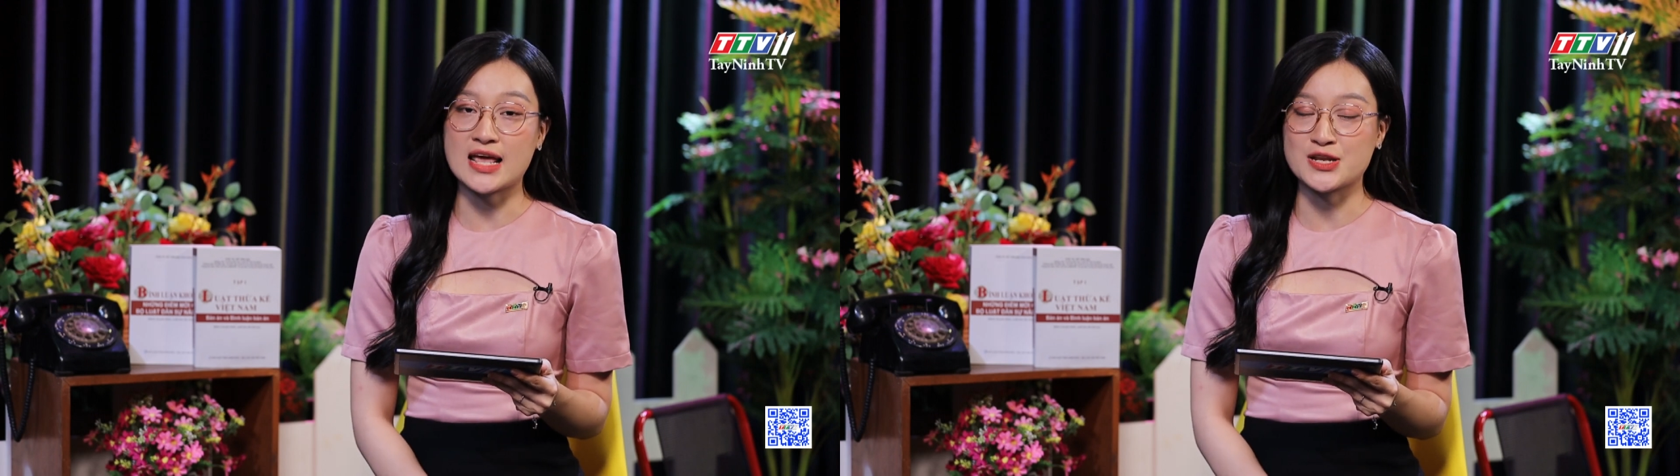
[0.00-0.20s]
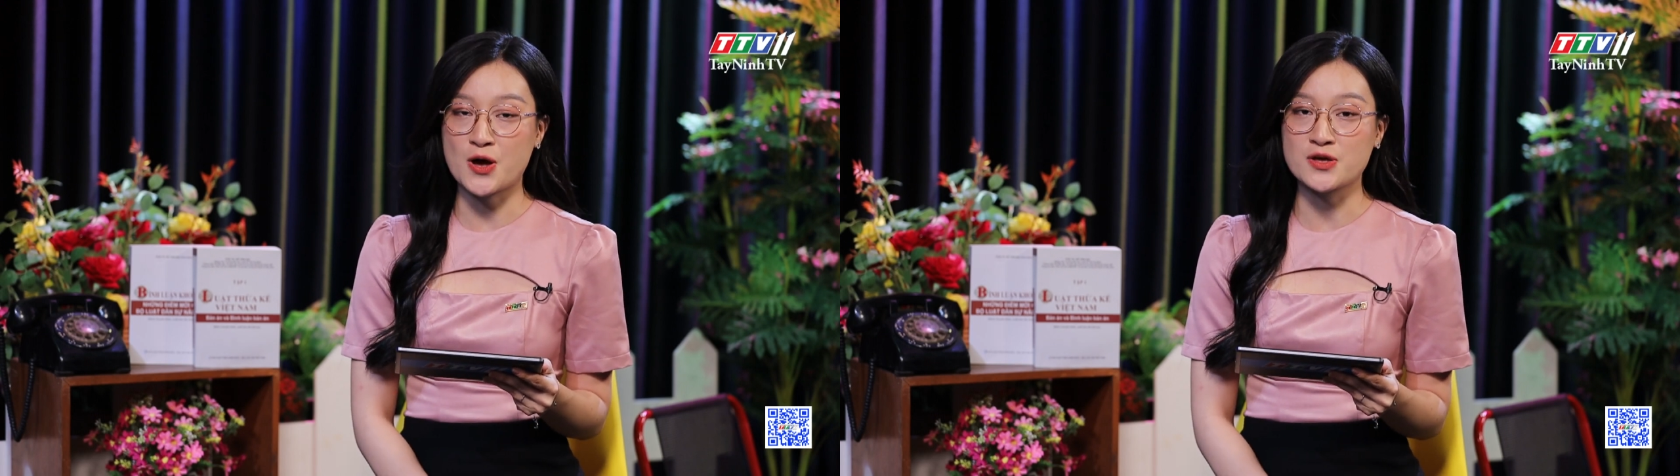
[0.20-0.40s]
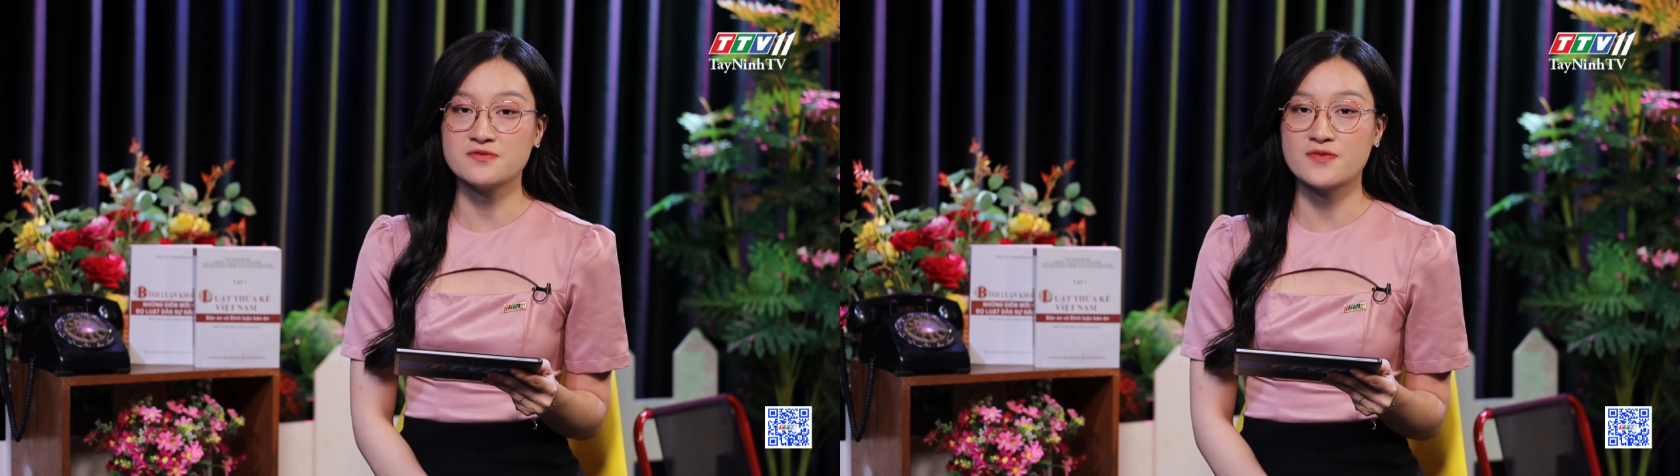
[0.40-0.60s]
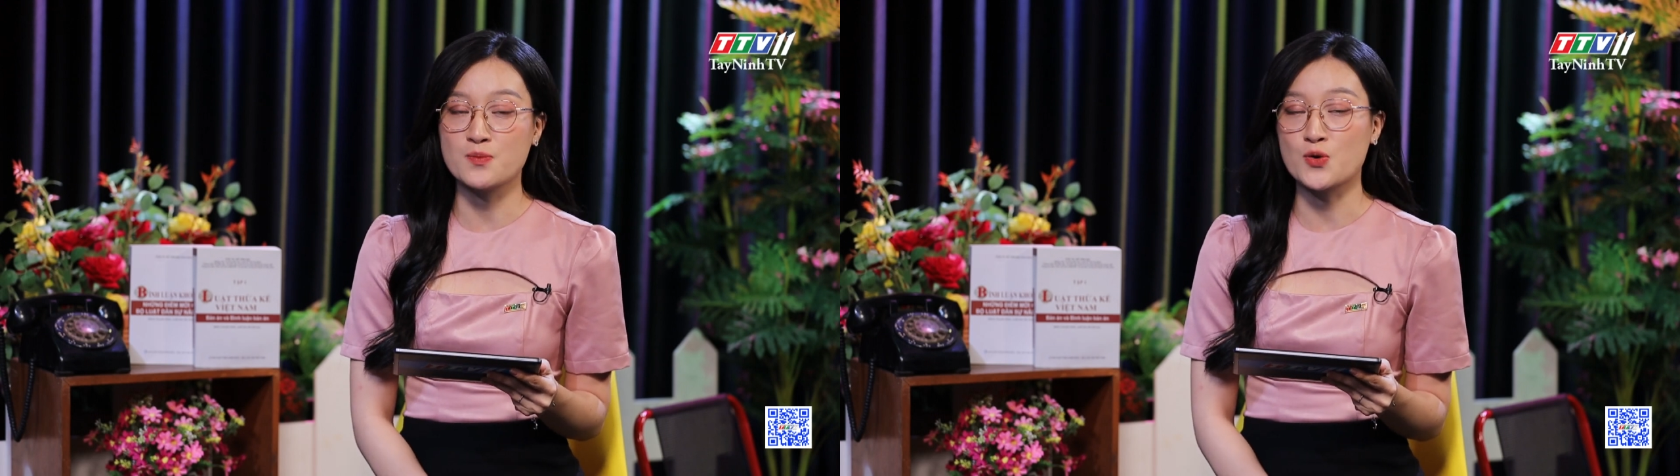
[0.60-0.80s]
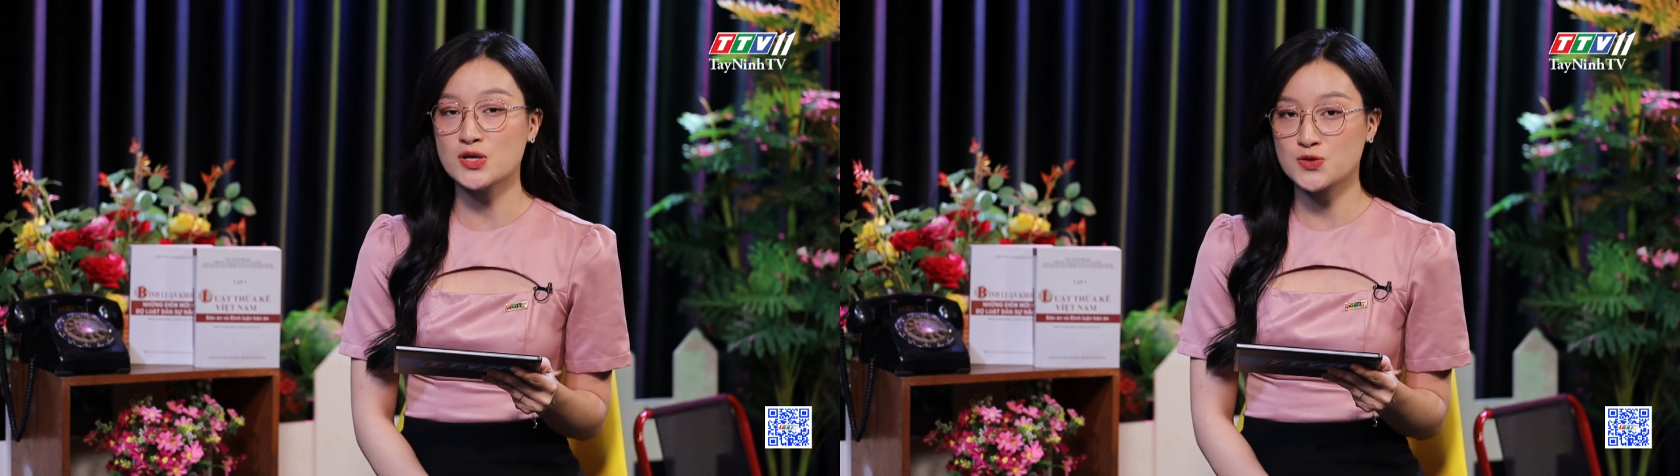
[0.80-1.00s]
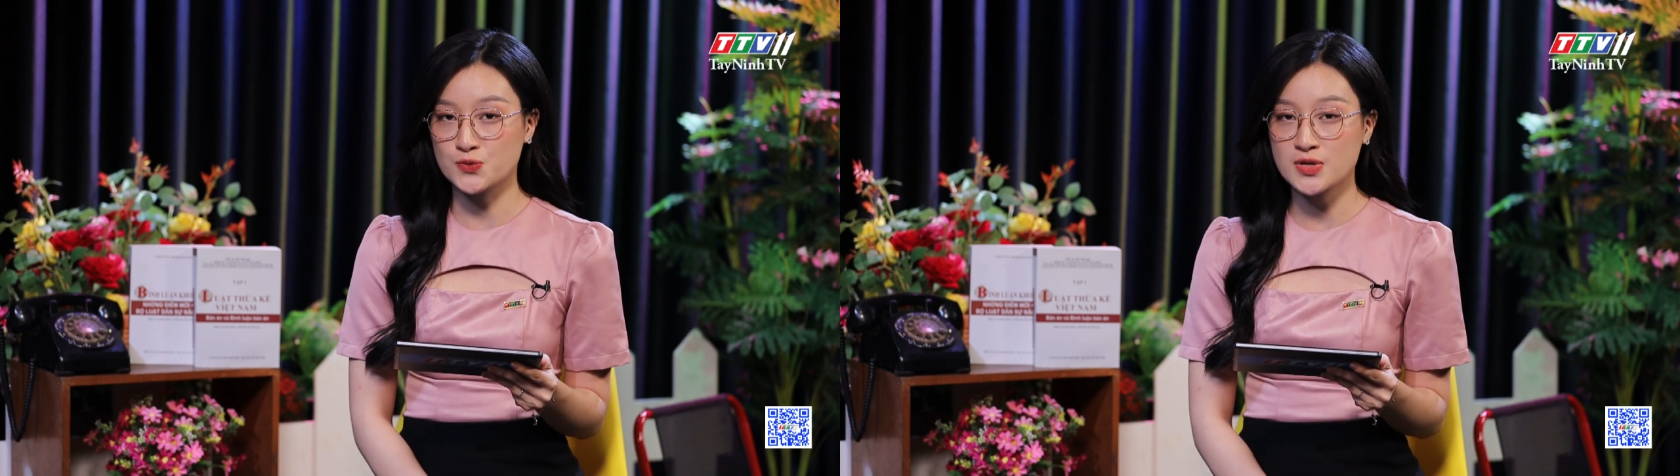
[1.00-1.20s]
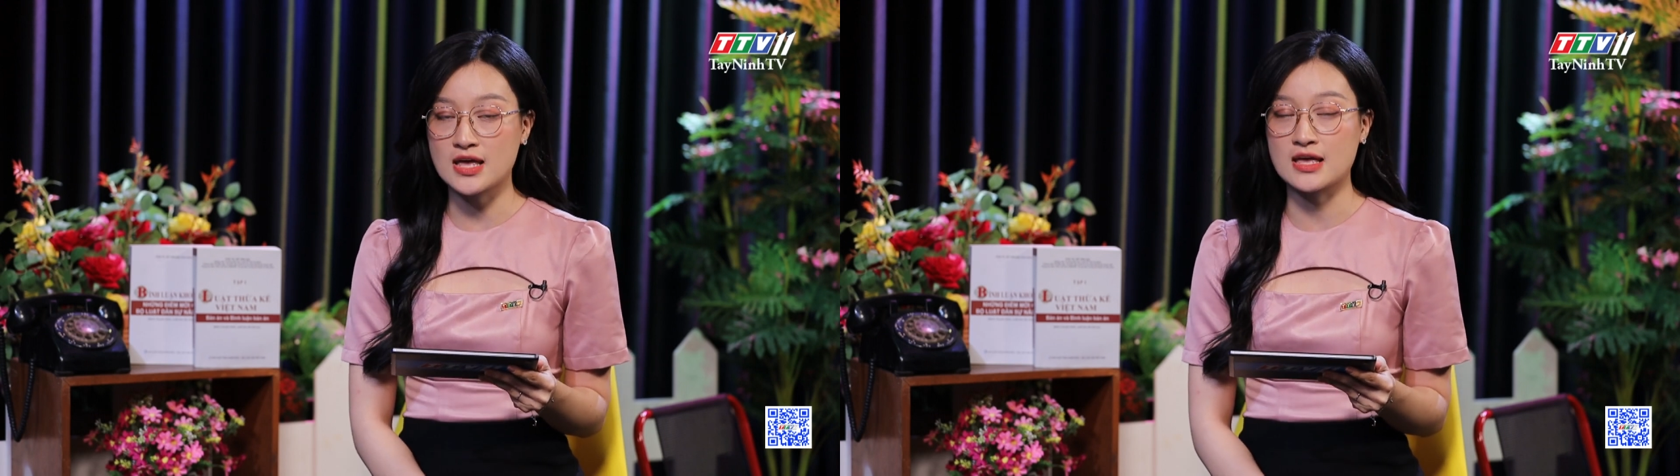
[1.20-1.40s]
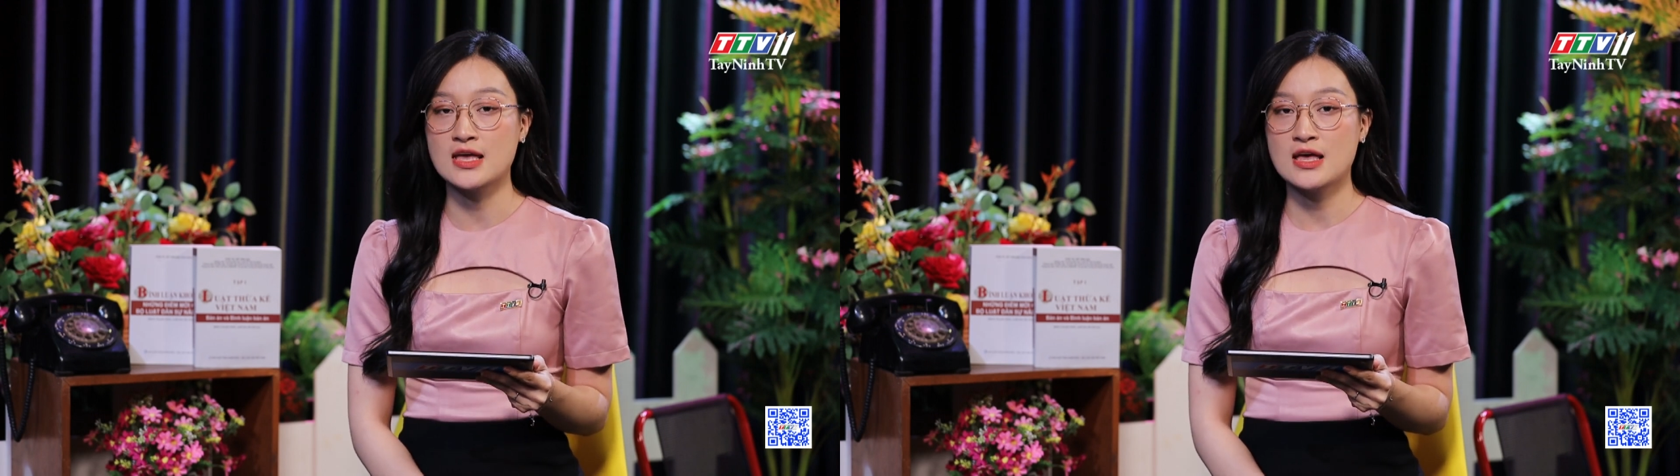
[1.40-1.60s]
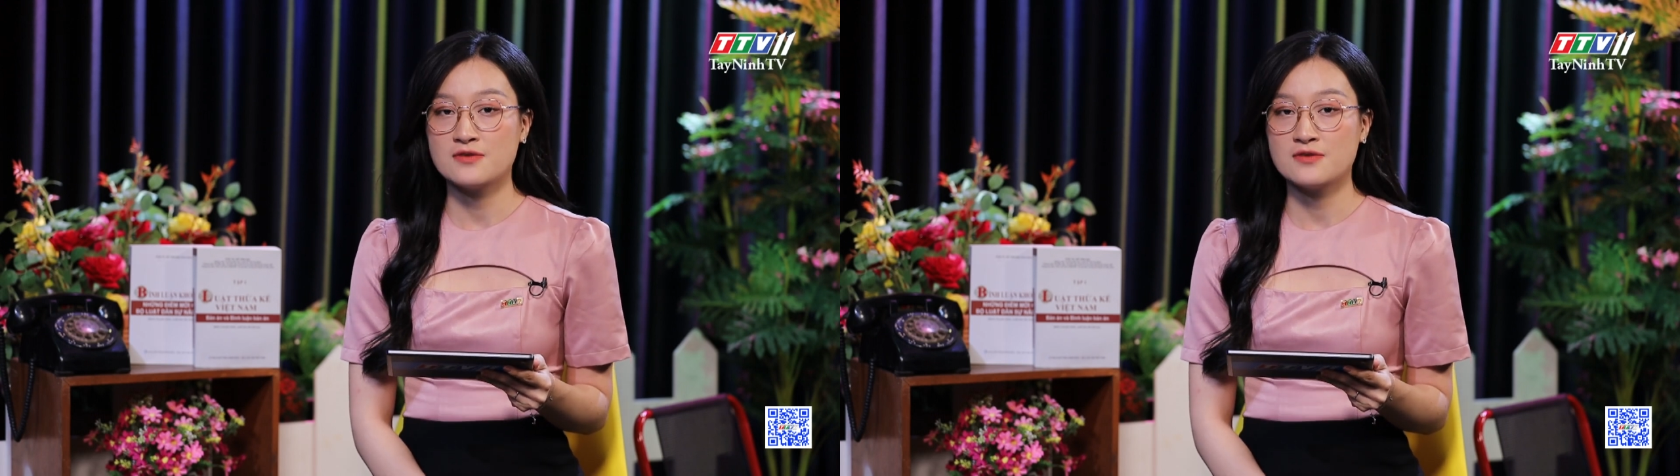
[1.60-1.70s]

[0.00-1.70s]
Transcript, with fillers: lại nói về một cái chủ đề.